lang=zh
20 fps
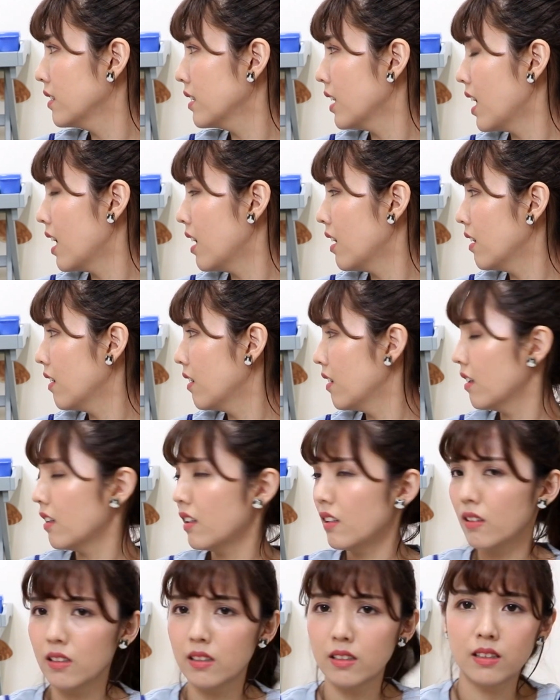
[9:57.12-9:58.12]
吵，
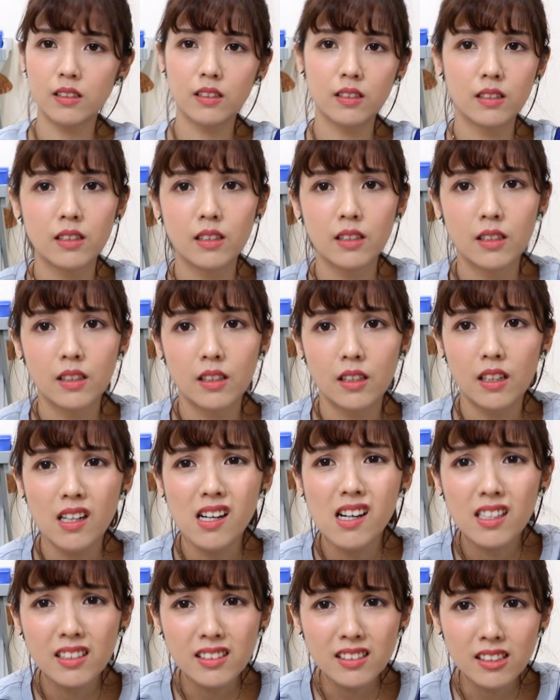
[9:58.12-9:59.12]

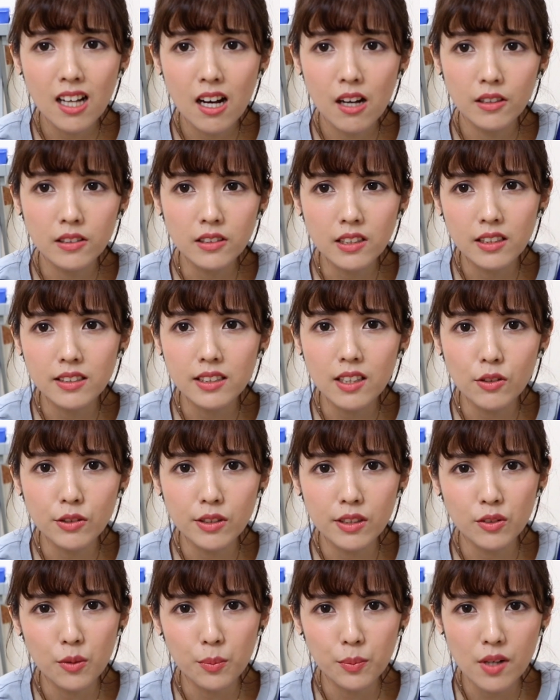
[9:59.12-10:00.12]
很吵，而且叫
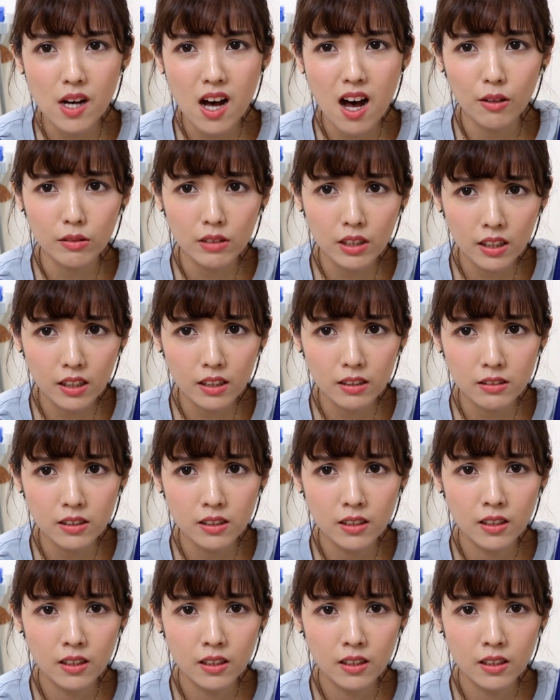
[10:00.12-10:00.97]
声又不好听。